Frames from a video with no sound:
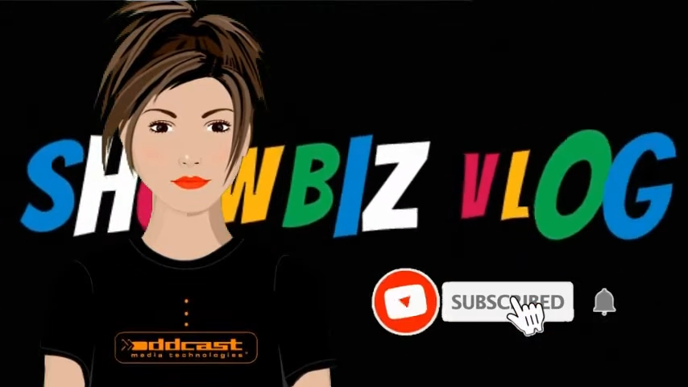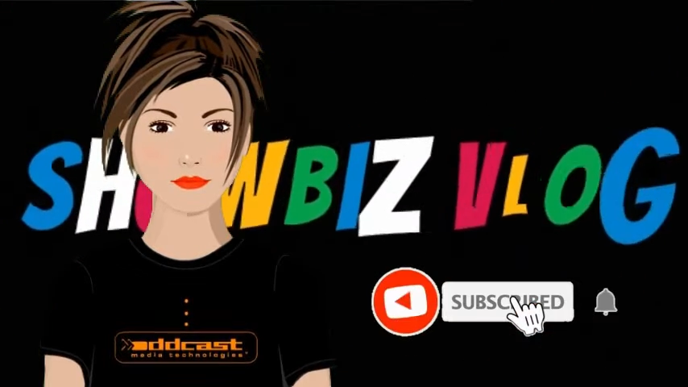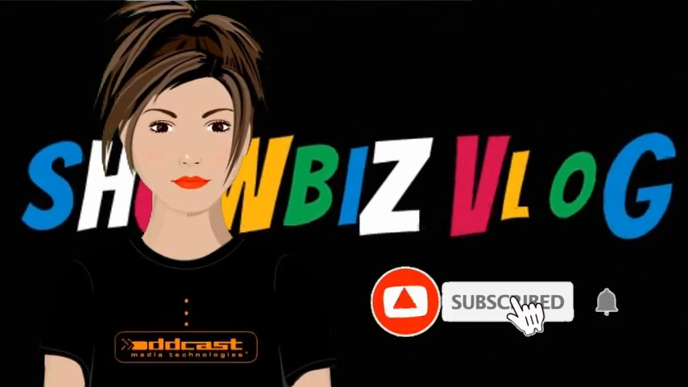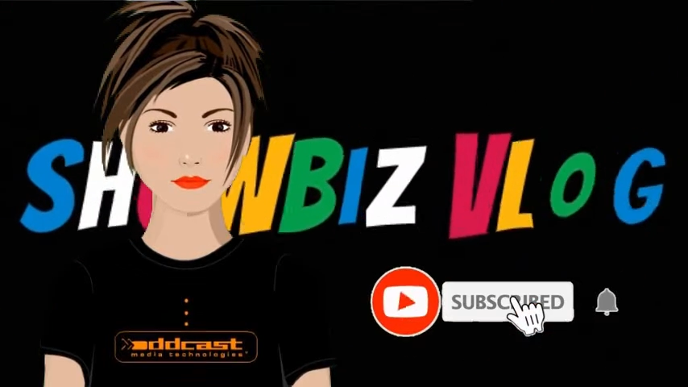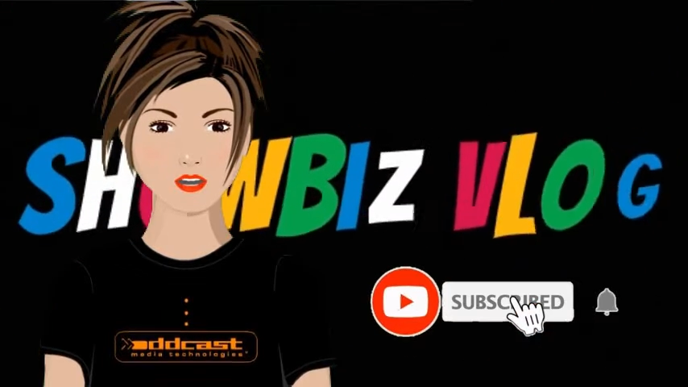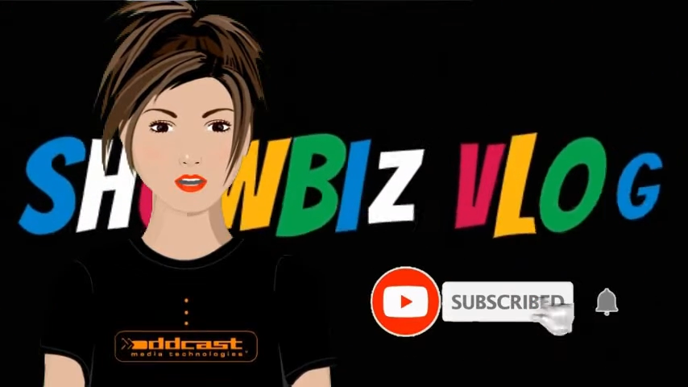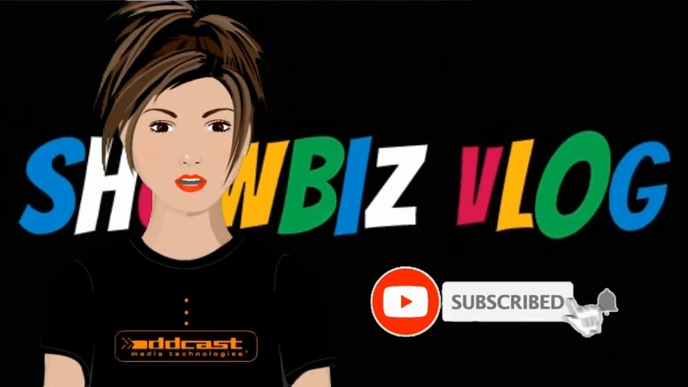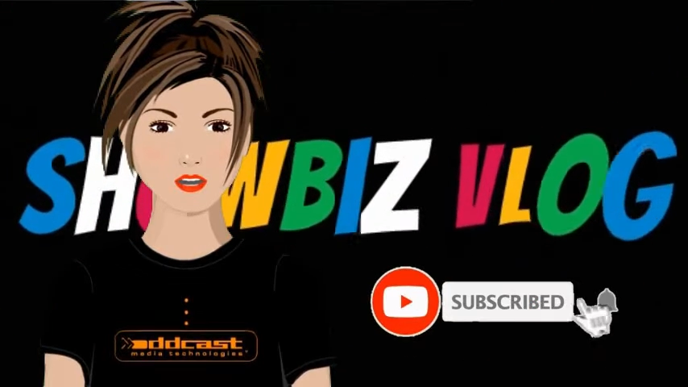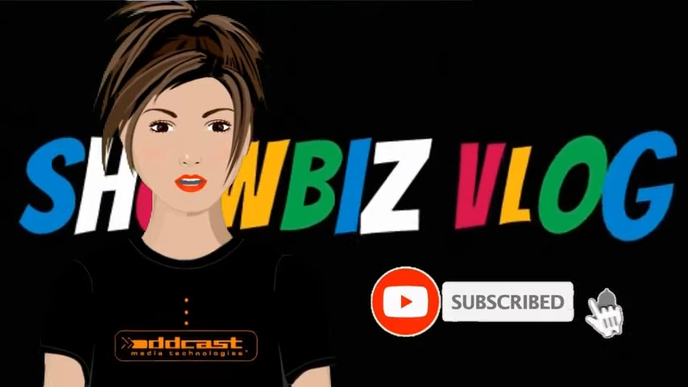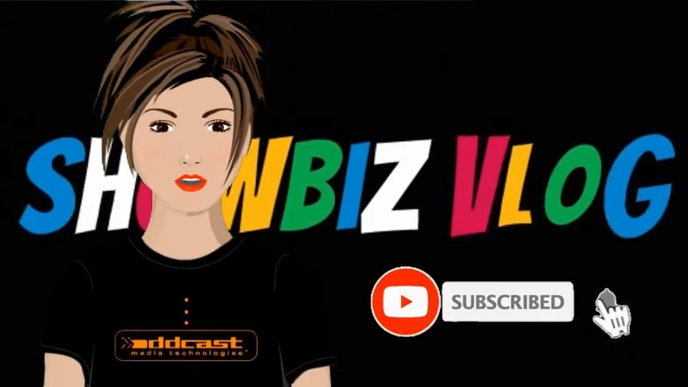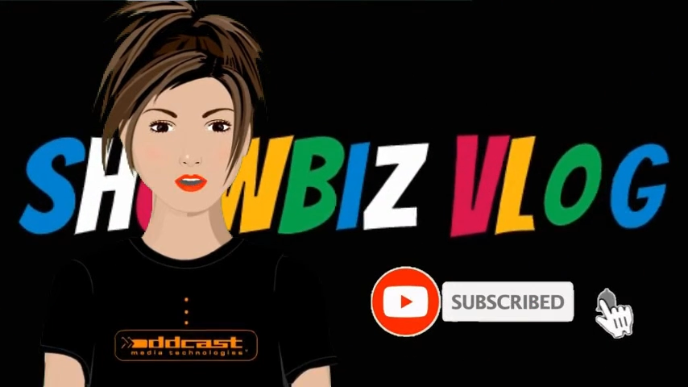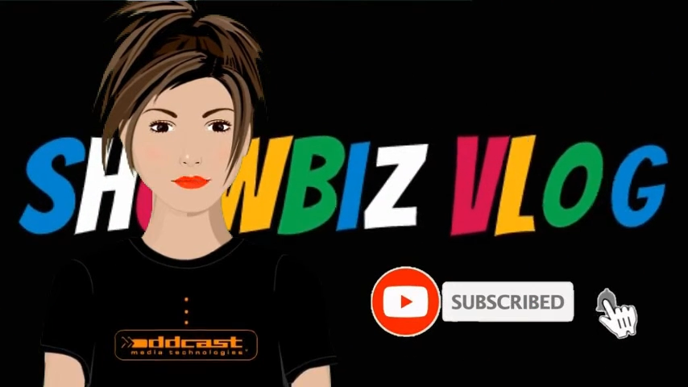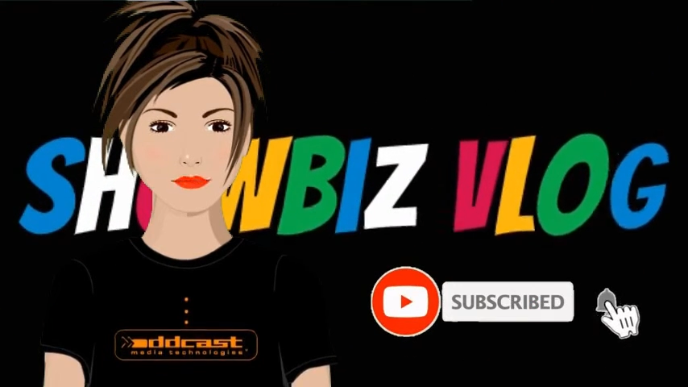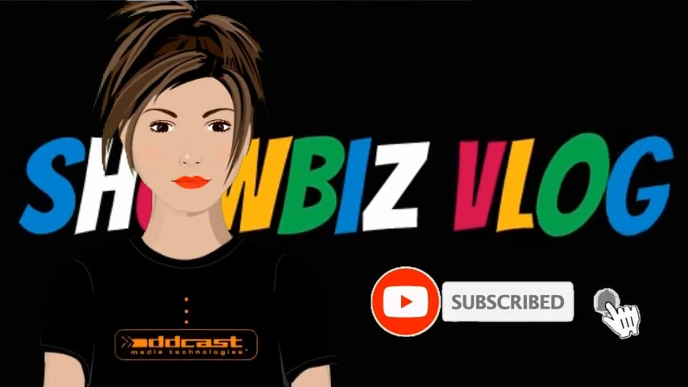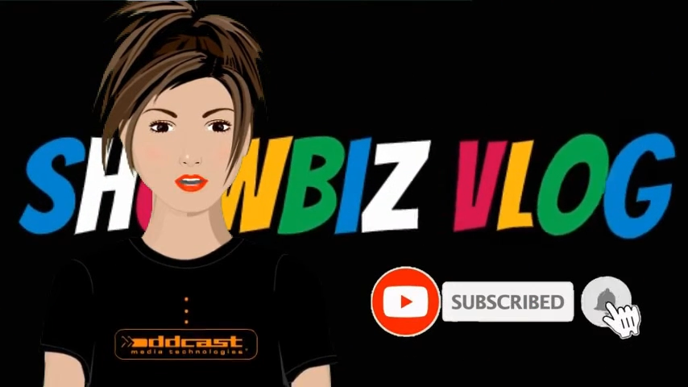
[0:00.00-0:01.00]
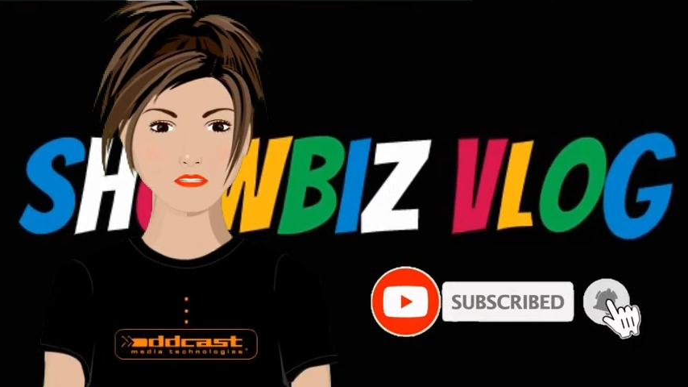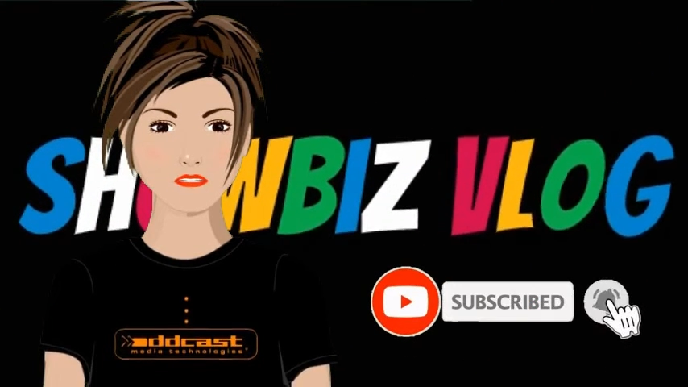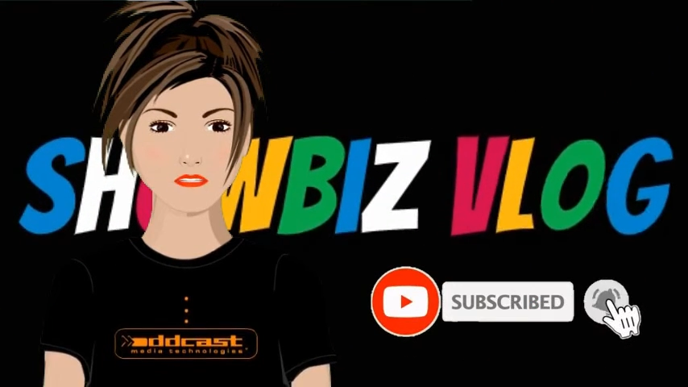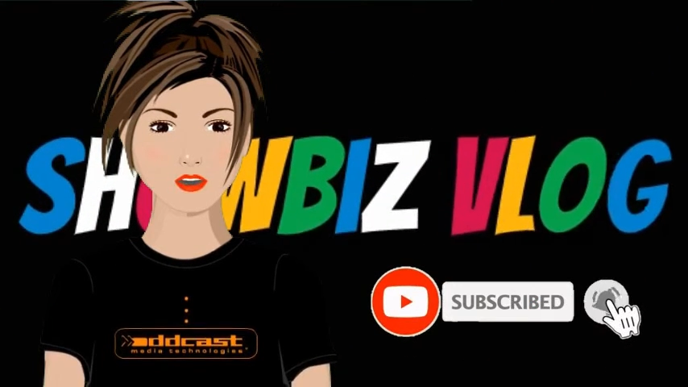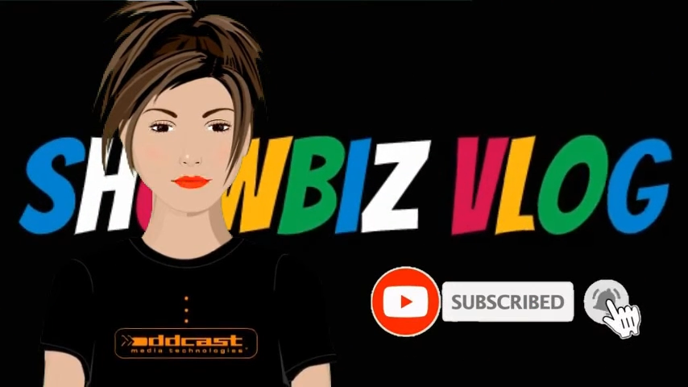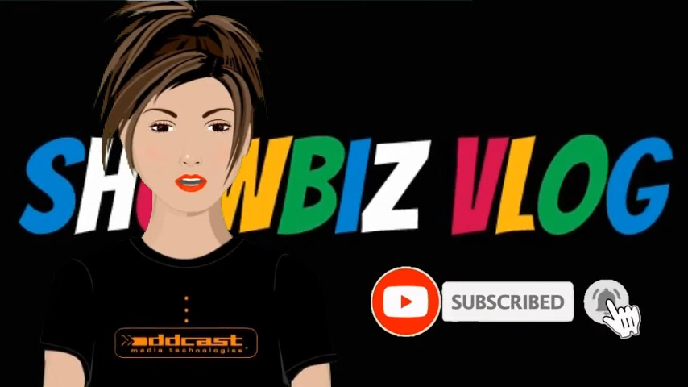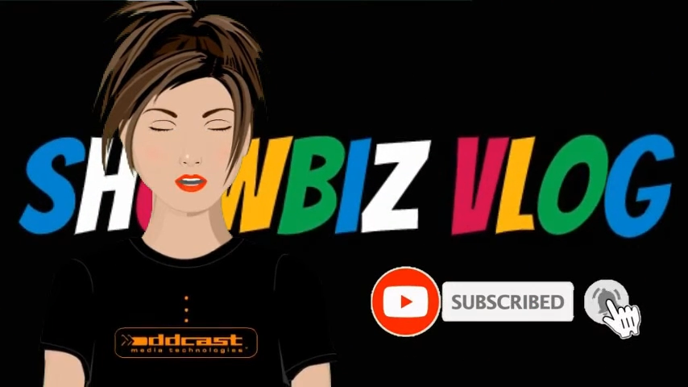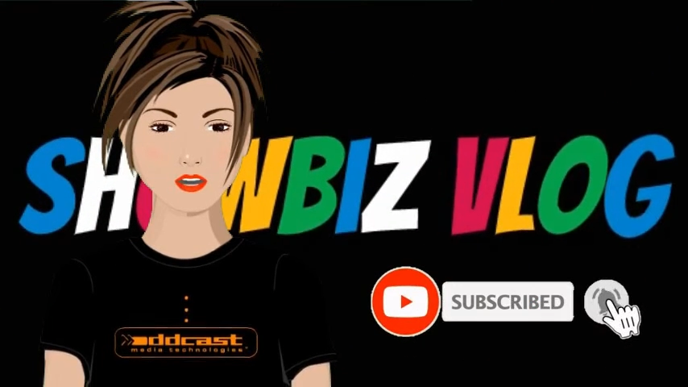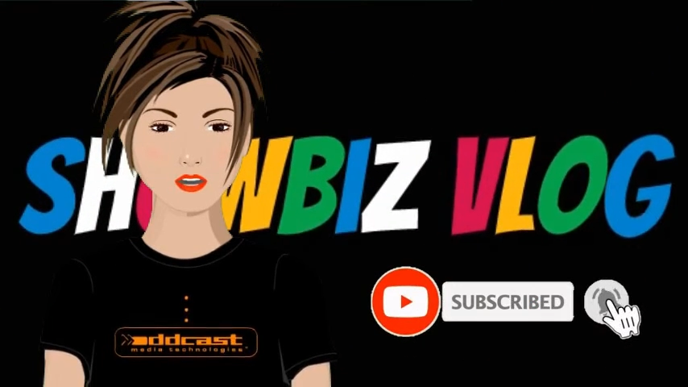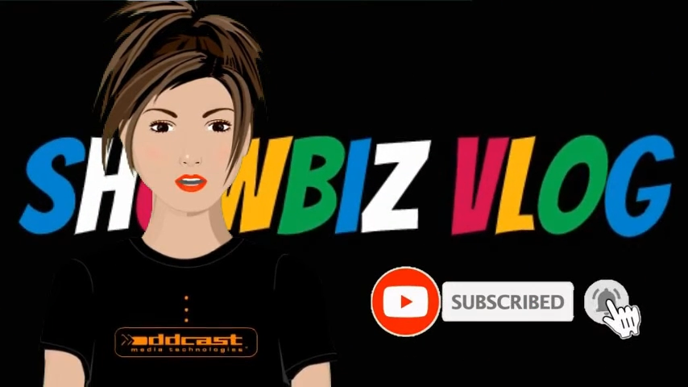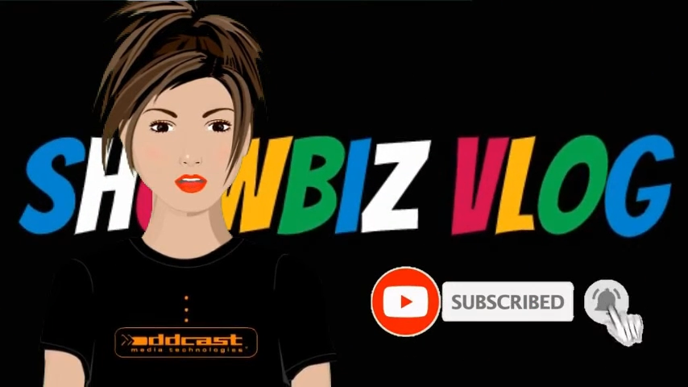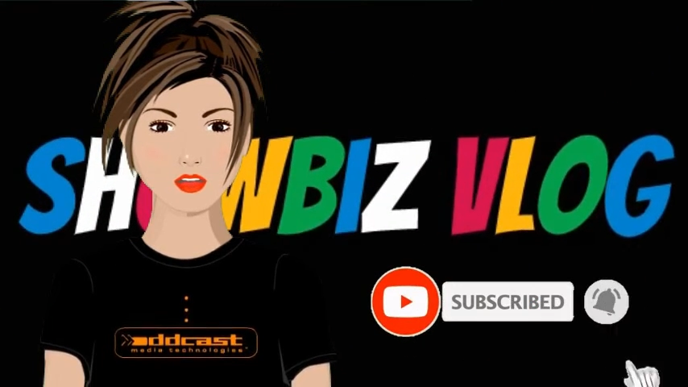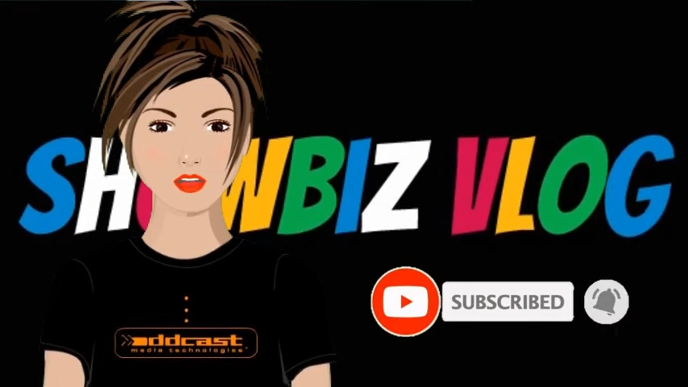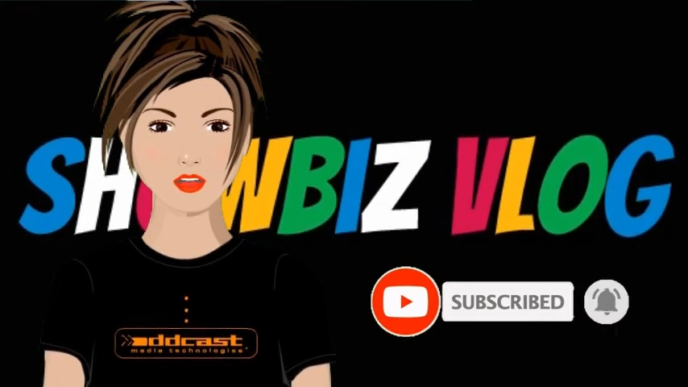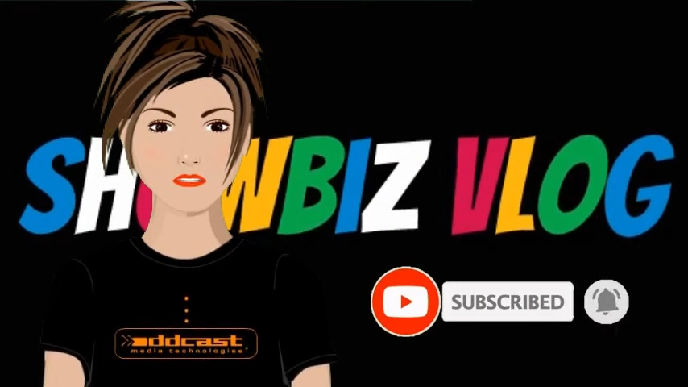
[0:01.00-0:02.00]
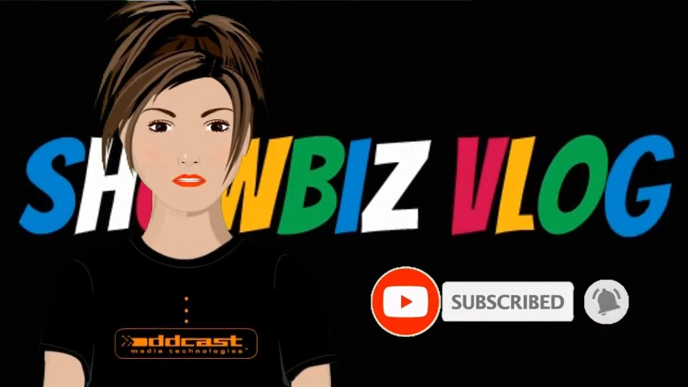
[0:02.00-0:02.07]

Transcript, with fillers: para sa ating Daily Shabbos Chika.